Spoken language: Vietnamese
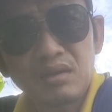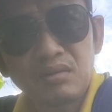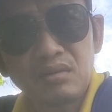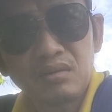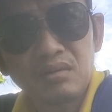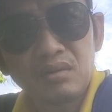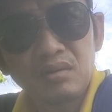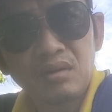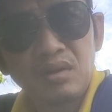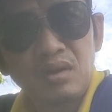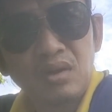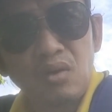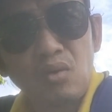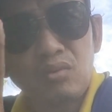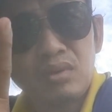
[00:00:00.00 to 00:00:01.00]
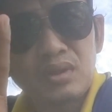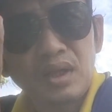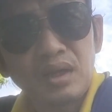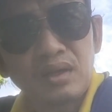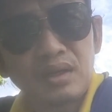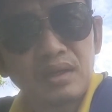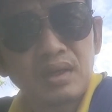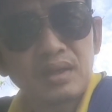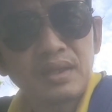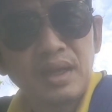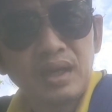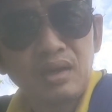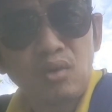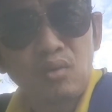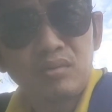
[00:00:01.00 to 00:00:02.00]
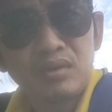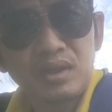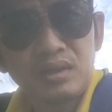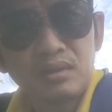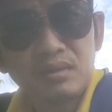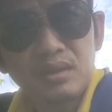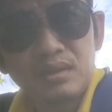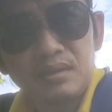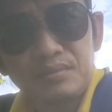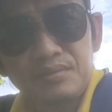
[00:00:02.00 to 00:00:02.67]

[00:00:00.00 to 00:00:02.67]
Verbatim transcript: sao uống nó tan liền là nó tan cái ruột của vị trước